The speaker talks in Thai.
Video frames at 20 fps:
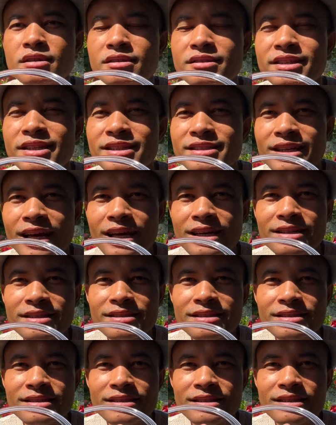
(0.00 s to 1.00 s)
นี่จ้ะ
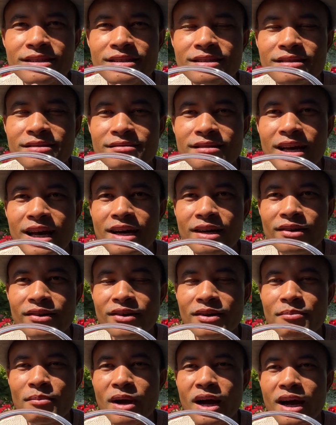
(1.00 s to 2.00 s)
น่าอร่อ
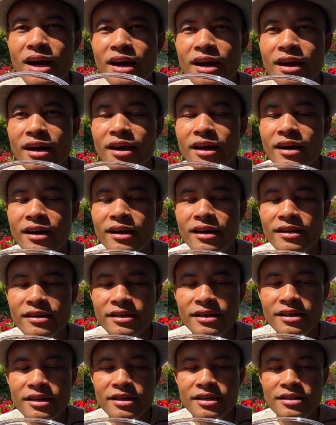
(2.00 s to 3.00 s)
ยมาก
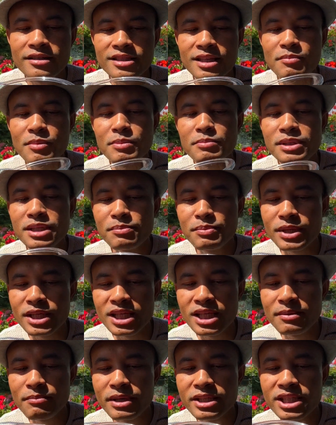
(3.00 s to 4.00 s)
จะมีมือผี
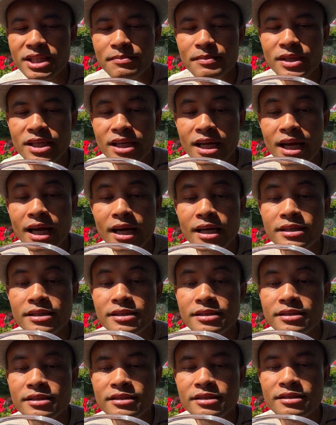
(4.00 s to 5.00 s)
มาหยิบนะคะ
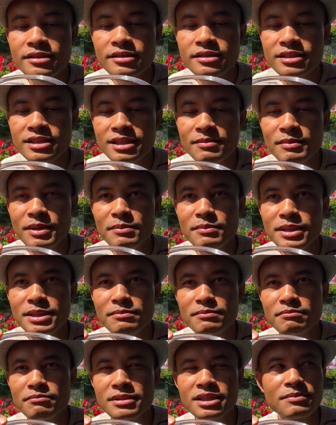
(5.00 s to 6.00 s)
จะมีมือ
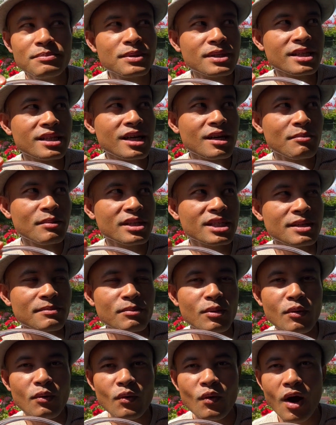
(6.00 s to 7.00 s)
มือผีเข้ามาหยิบเพ
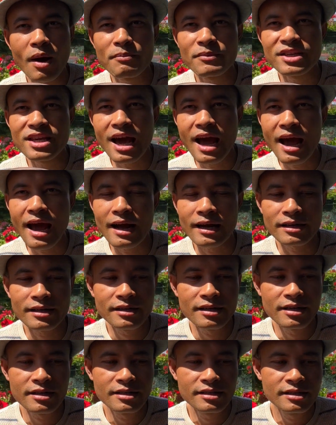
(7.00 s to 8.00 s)
ราะความหยาบ
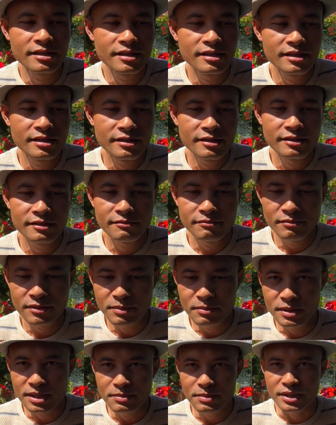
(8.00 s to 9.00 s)
มี
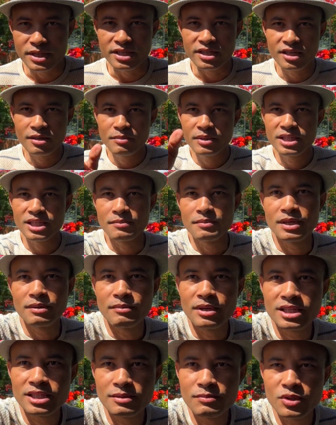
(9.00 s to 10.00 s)
มือผีเข้ามาหยิบเห็นไหม
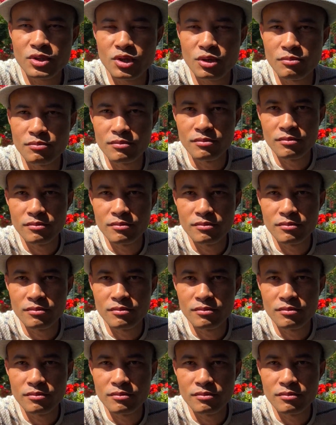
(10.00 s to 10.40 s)
ท่านผู้ชม